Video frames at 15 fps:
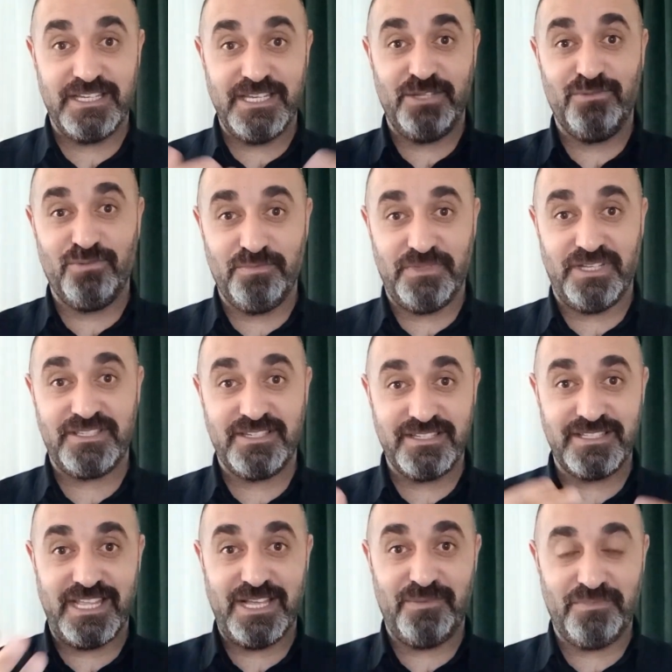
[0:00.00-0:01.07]
ne
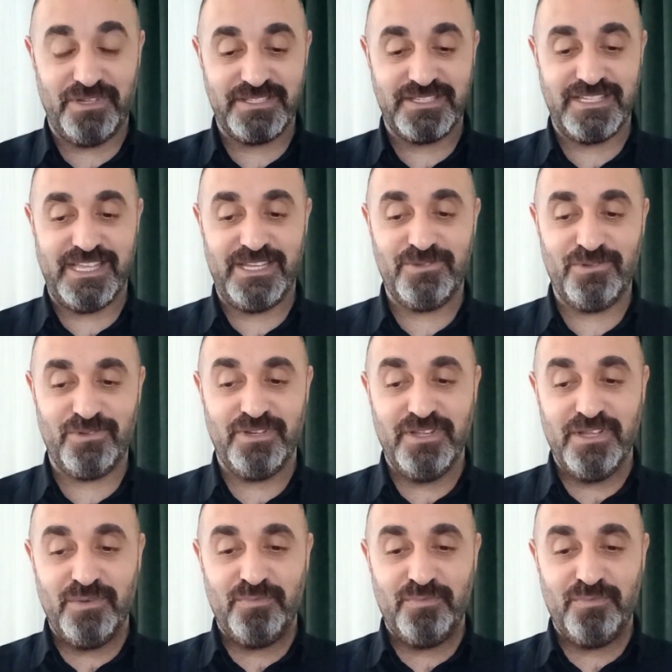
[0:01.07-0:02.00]
durumdasınız, ne yapmanız gerekiyor?